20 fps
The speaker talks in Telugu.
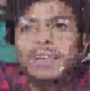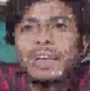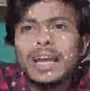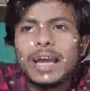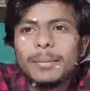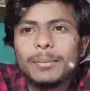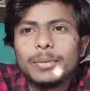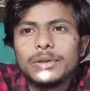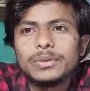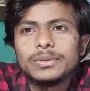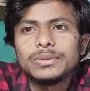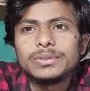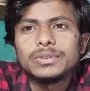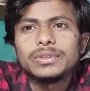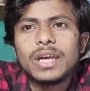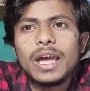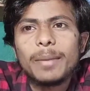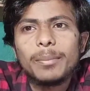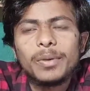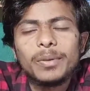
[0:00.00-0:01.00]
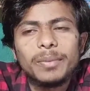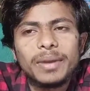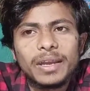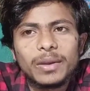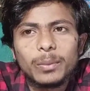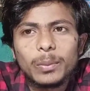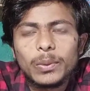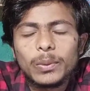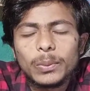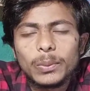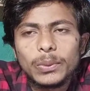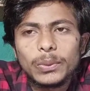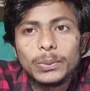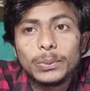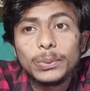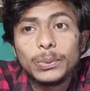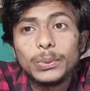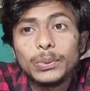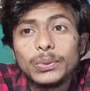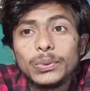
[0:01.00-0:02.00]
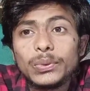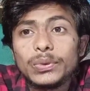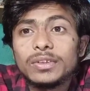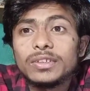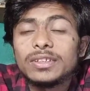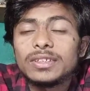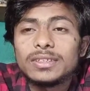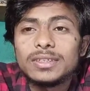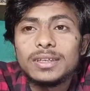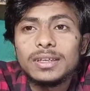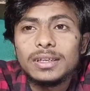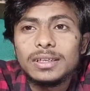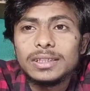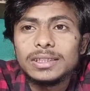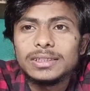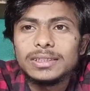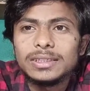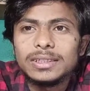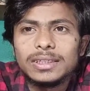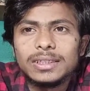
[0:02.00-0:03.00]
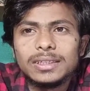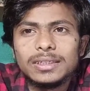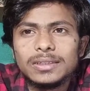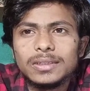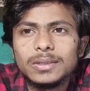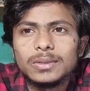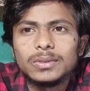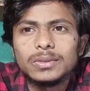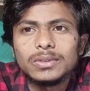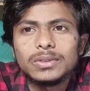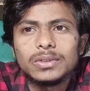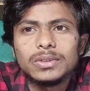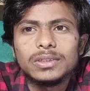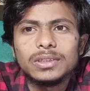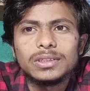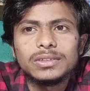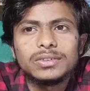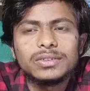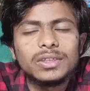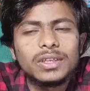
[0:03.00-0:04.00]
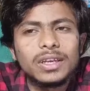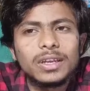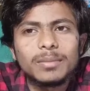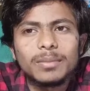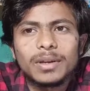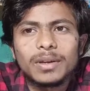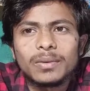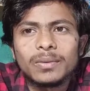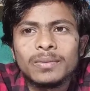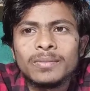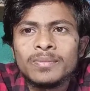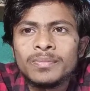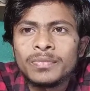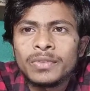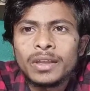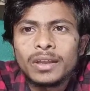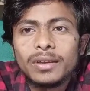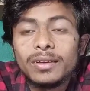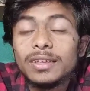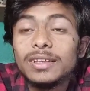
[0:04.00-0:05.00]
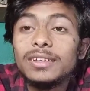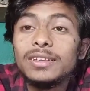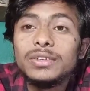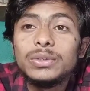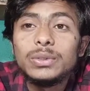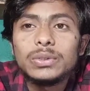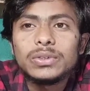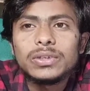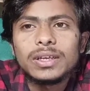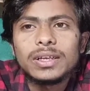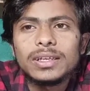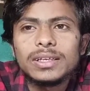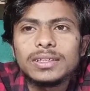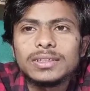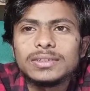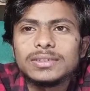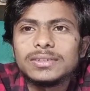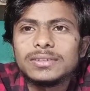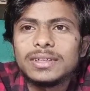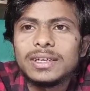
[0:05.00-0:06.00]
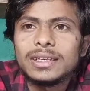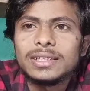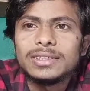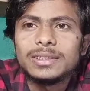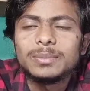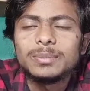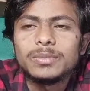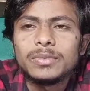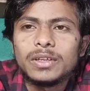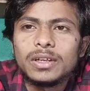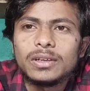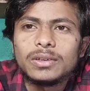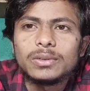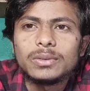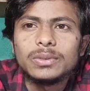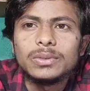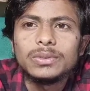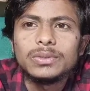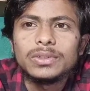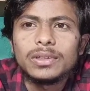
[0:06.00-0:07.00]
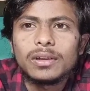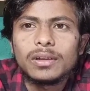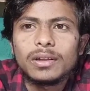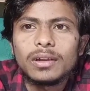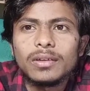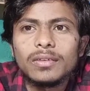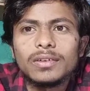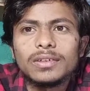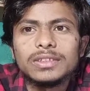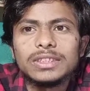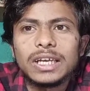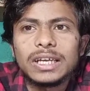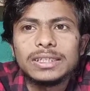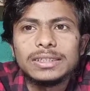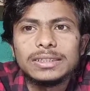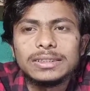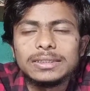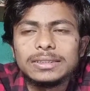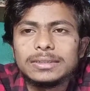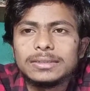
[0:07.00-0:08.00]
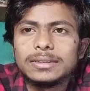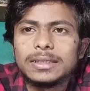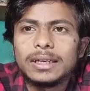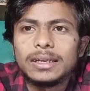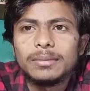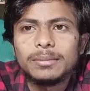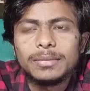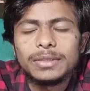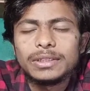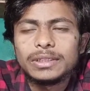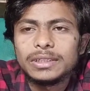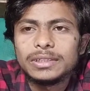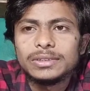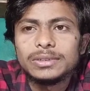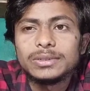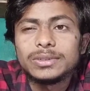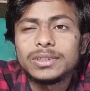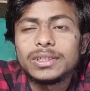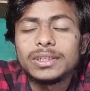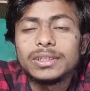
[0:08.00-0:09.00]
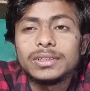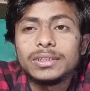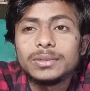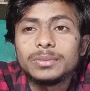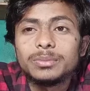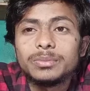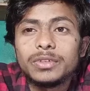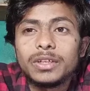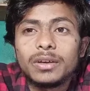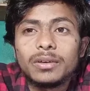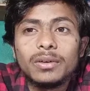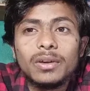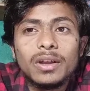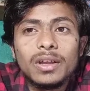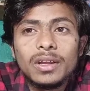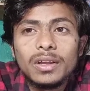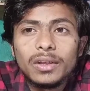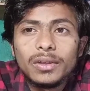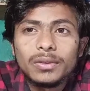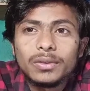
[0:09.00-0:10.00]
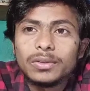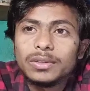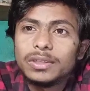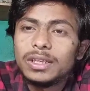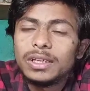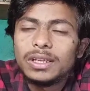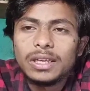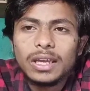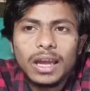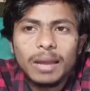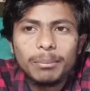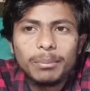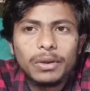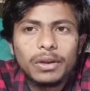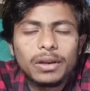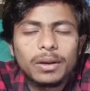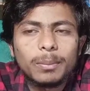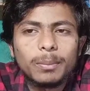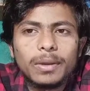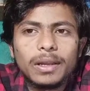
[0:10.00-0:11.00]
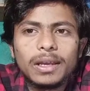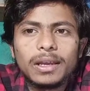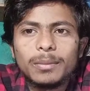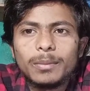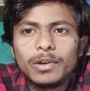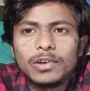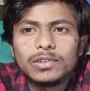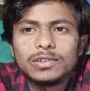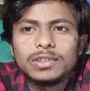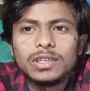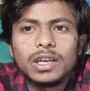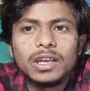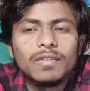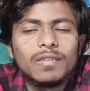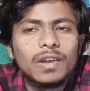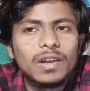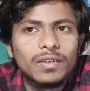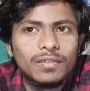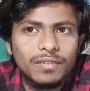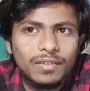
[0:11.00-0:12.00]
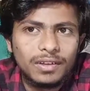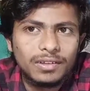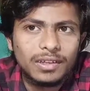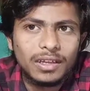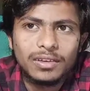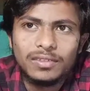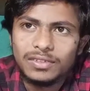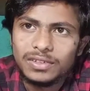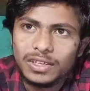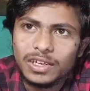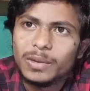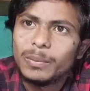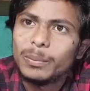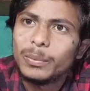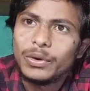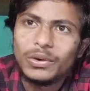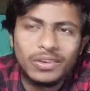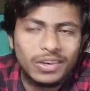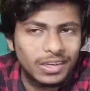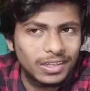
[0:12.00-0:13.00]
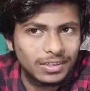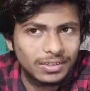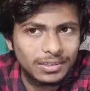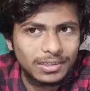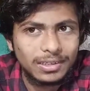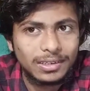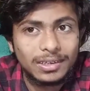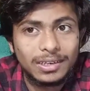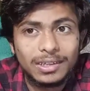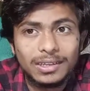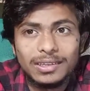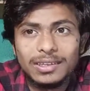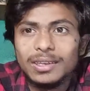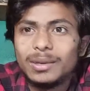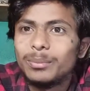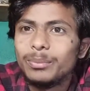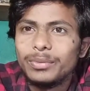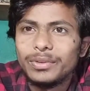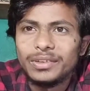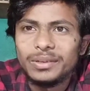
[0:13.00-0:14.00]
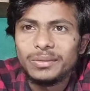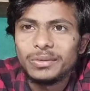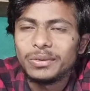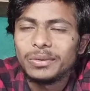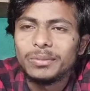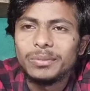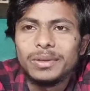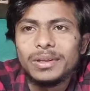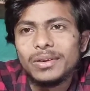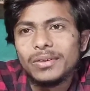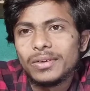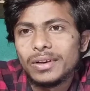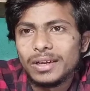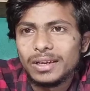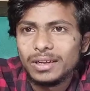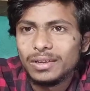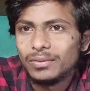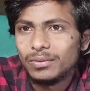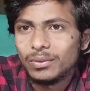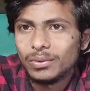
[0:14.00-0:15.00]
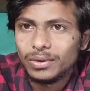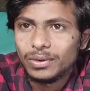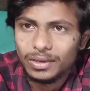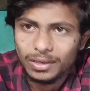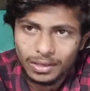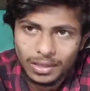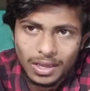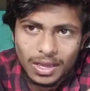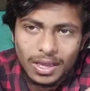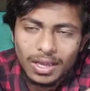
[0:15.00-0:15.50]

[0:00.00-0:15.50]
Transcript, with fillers: వచ్చేసరికి యాపిల్ చూస్తే యాపిల్ మ్యాక్ బుక్ టూ థౌసండ్ సిక్స్టీన్ ఎడిషన్ అవుతుందో సో ఇది వచ్చేసరికి మనకు ఇష్యూస్ అనేవి వస్తున్నాయని చెప్తున్నారు సో యూజర్స్ అనేవారు ఛార్జింగ్ ఇష్యూస్ అండ్ మిగతా ఇష్యూస్ అనేవి చెప్తున్నారు సో దీనికి యాపిల్ రిప్లైగా మనకు వచ్చరికి వీళ్ళకి ఫ్రీ సర్వీస్ అనేది ప్రొవైడ్ చేస్తాననేది చెప్పింది సో మీరు ఎవరైనా ఈ ఫోన్